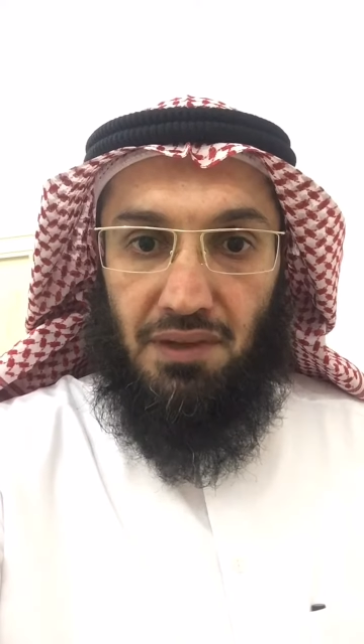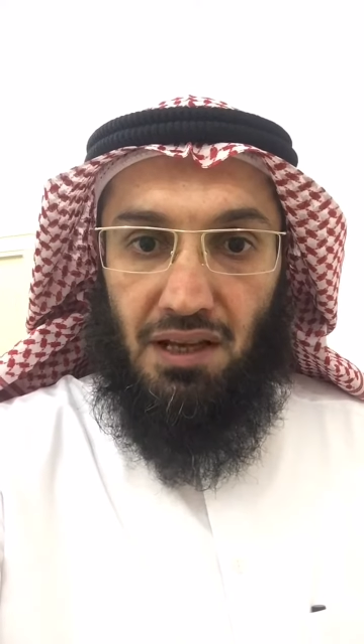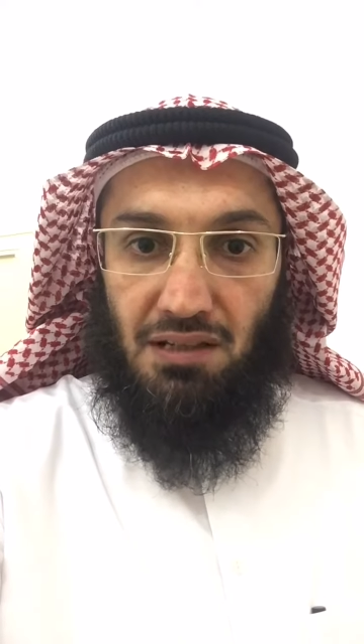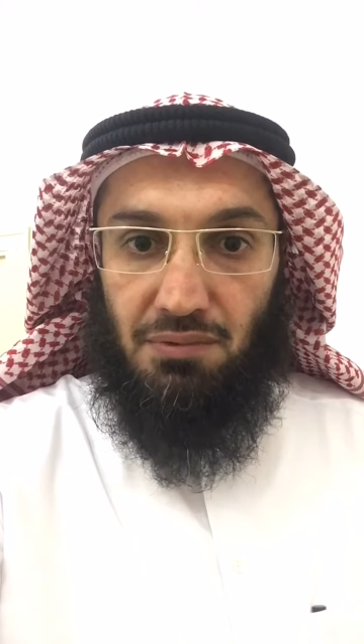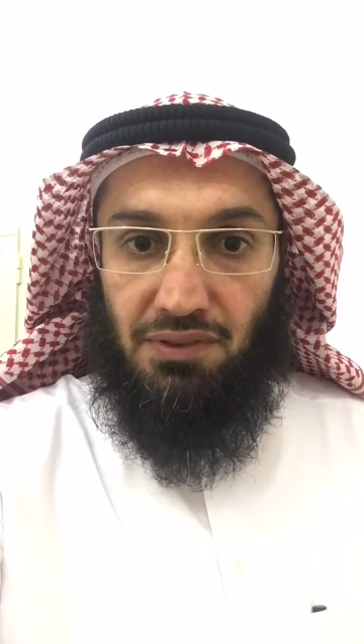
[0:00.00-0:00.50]

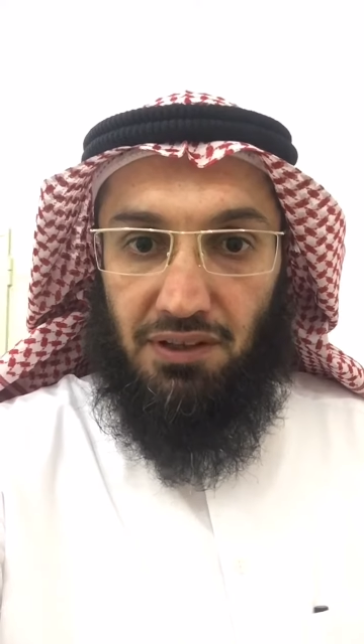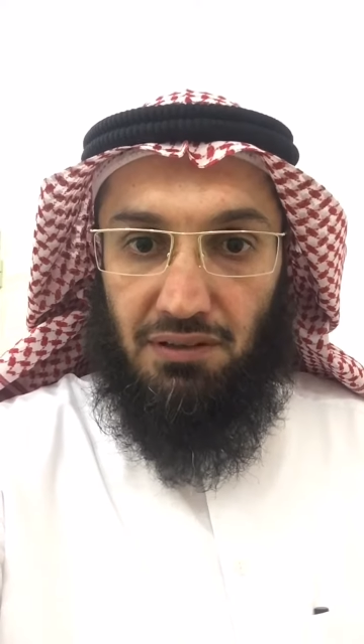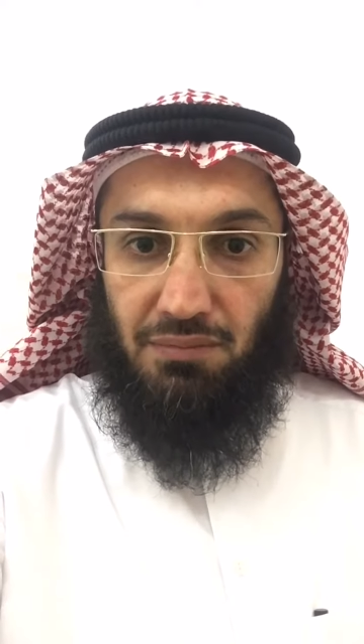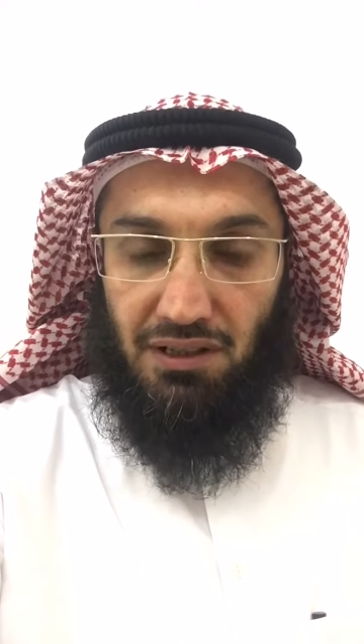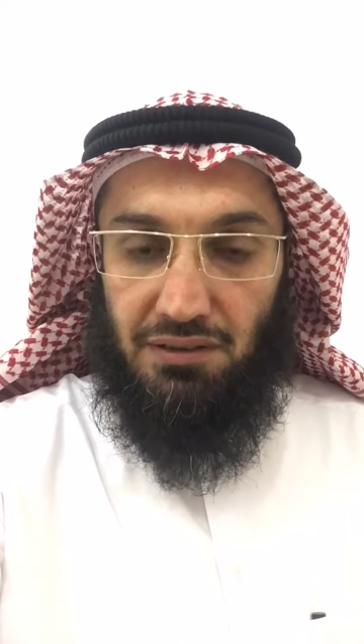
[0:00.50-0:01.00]
هل منظار
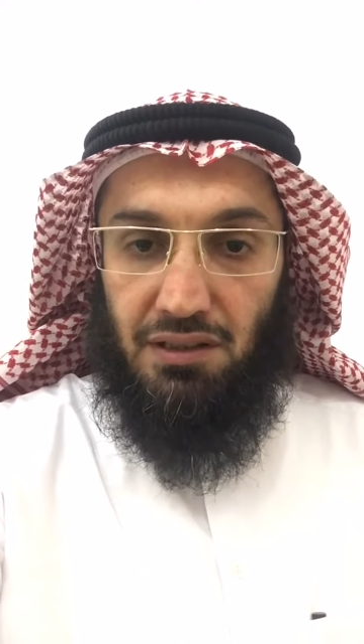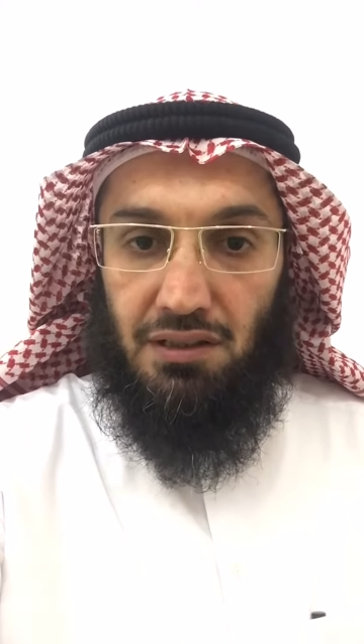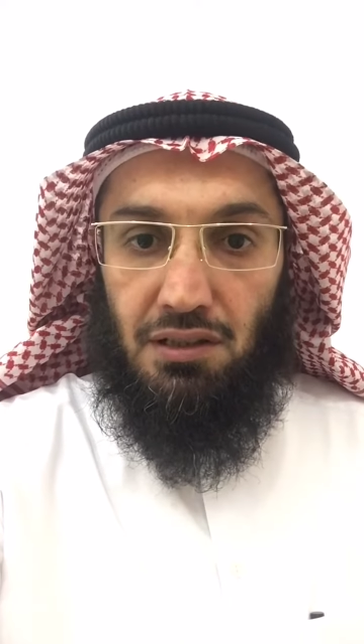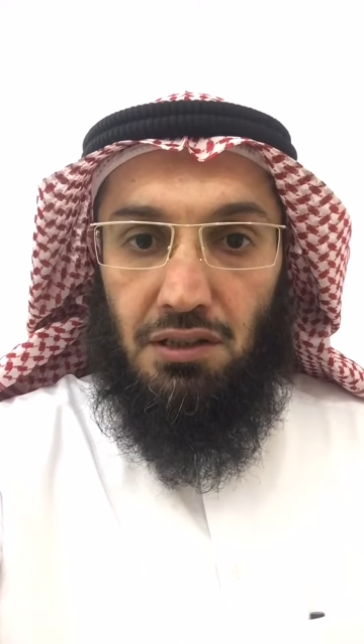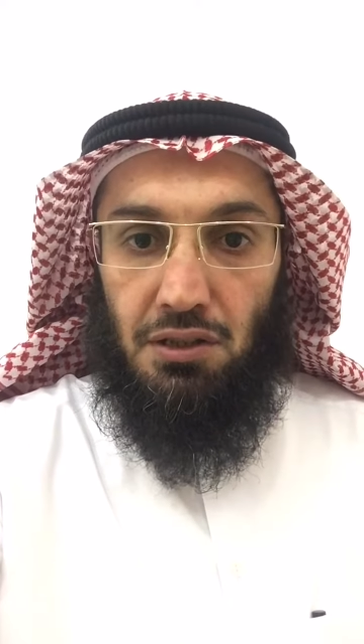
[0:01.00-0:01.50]

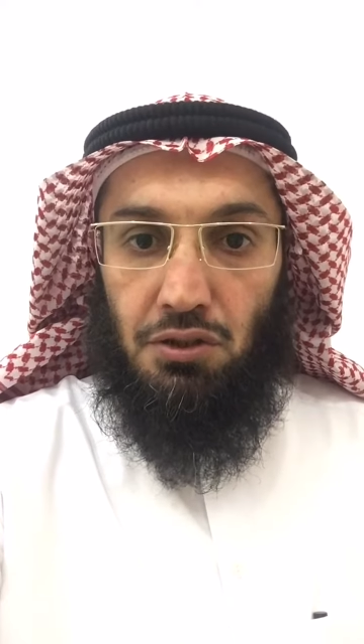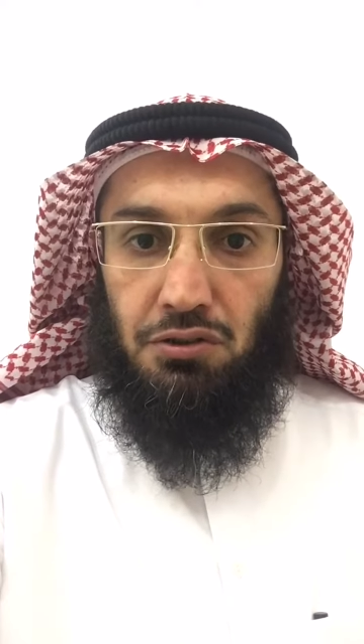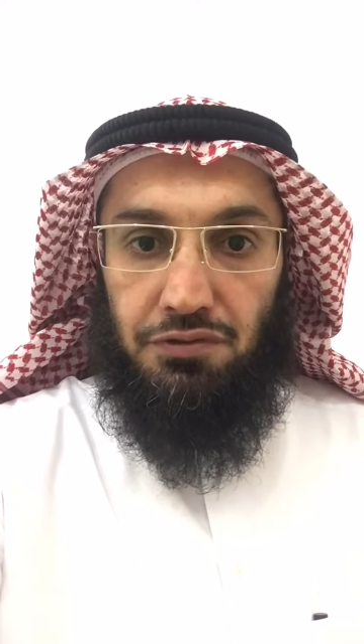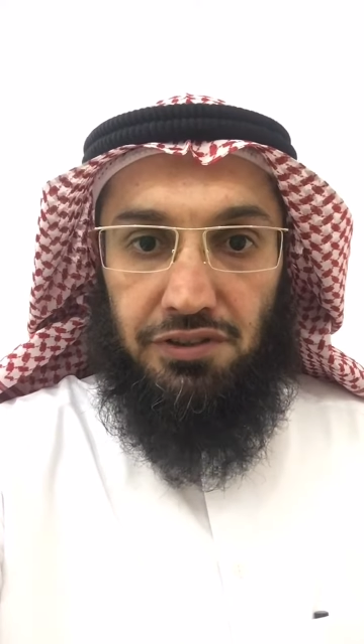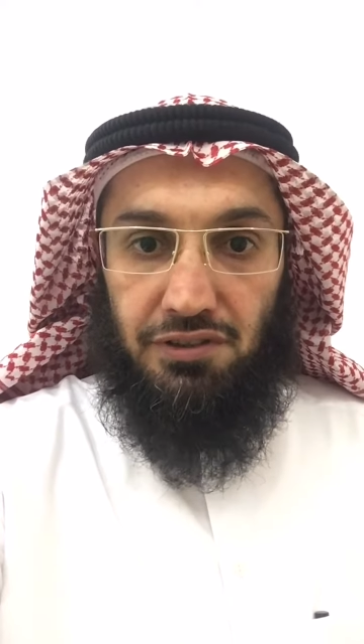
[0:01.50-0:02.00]
المعدة
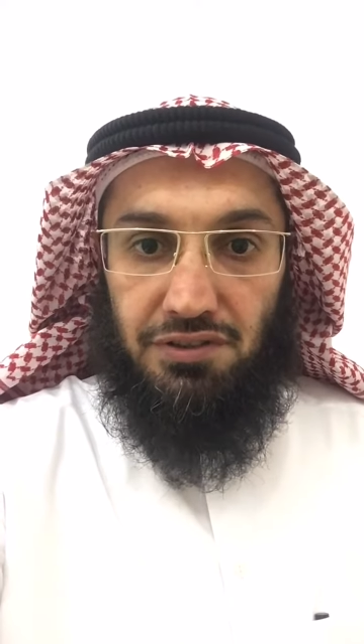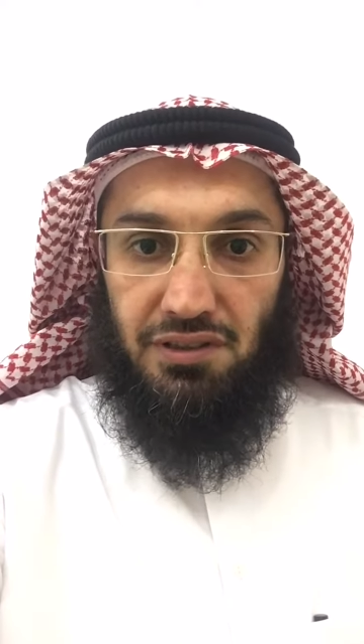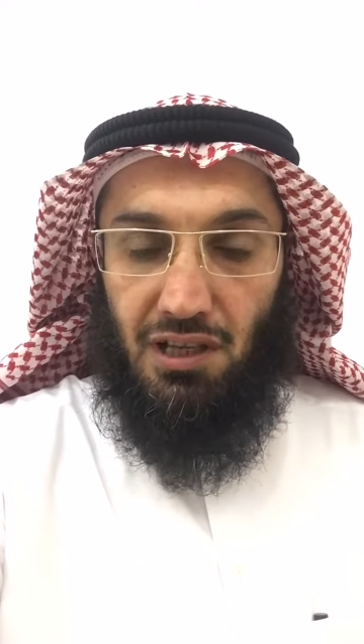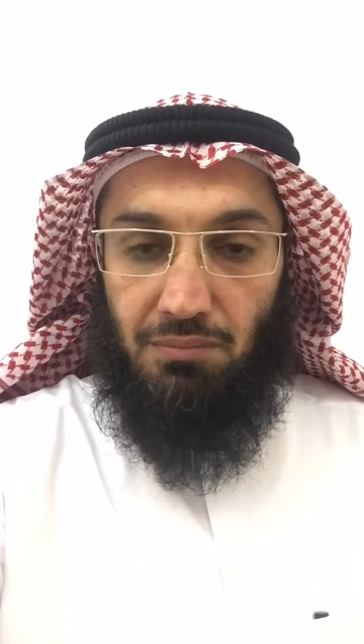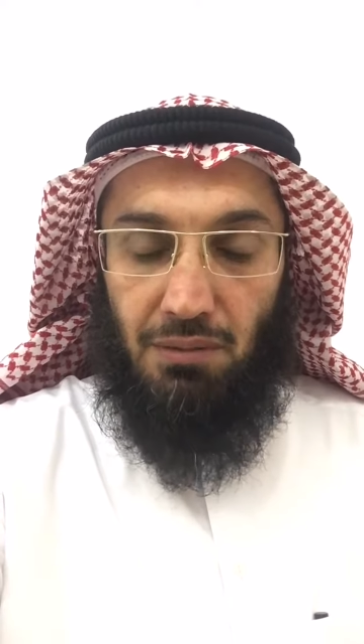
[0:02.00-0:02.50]
يفسد
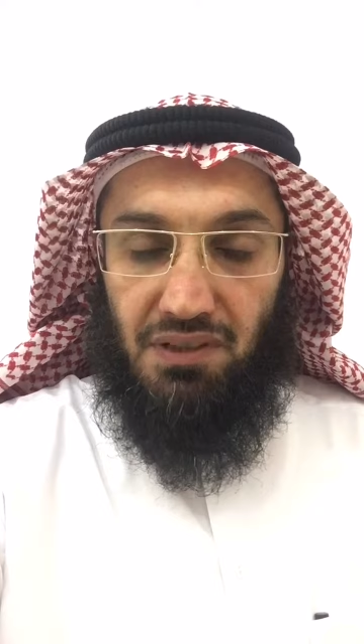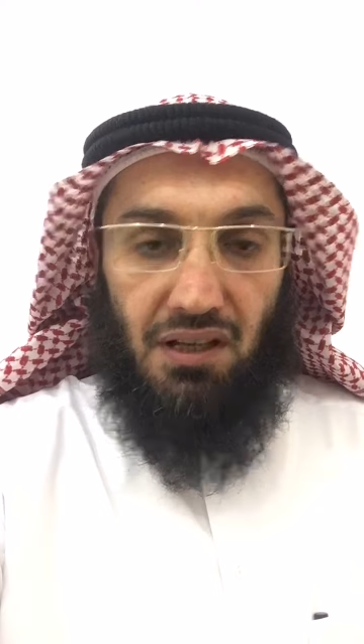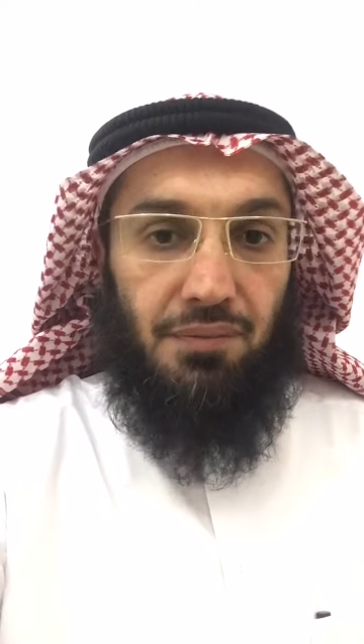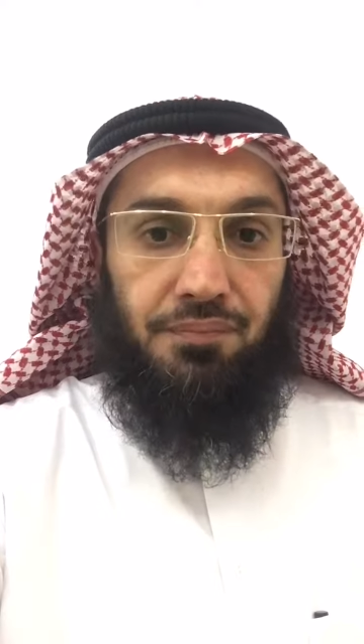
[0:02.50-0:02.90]
الصيام أم لا؟